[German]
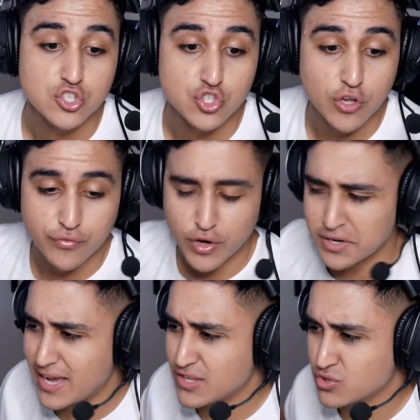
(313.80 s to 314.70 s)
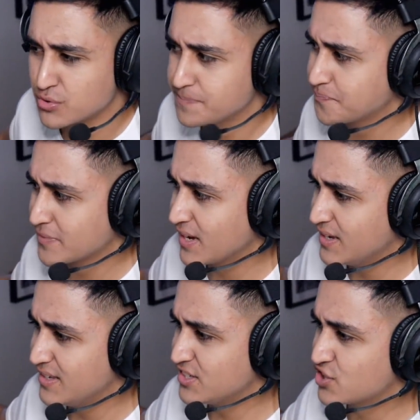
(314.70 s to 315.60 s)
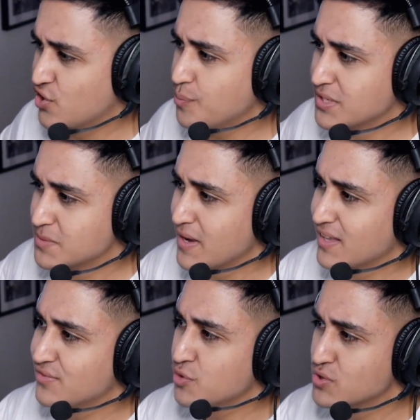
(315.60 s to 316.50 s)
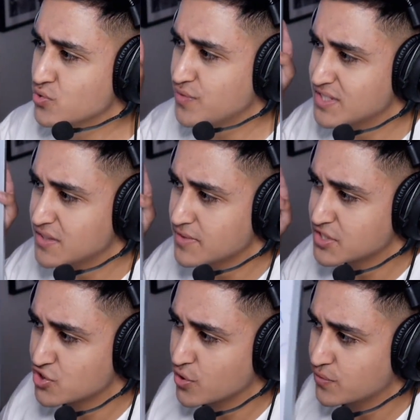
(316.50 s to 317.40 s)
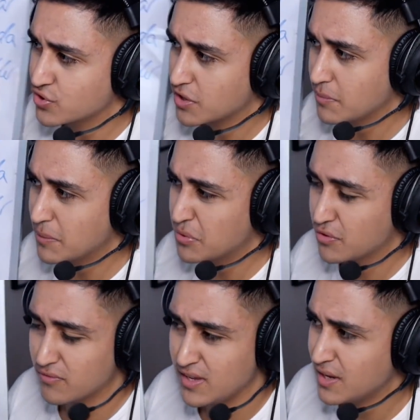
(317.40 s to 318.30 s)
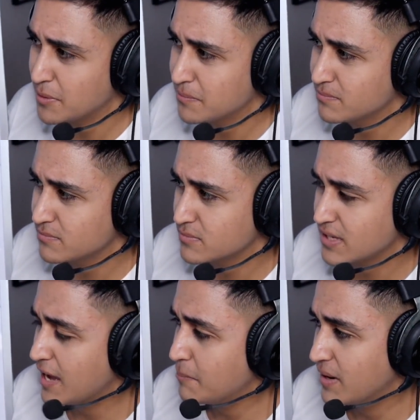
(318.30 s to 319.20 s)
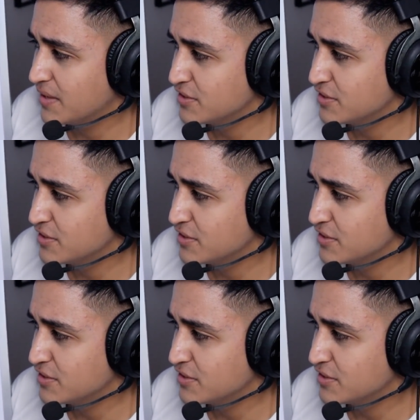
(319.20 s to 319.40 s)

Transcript: So, Freunde, also ich glaube, das macht nicht mal so viel Sinn, was ich aufgeschrieben habe irgendwie, aber kein Plan.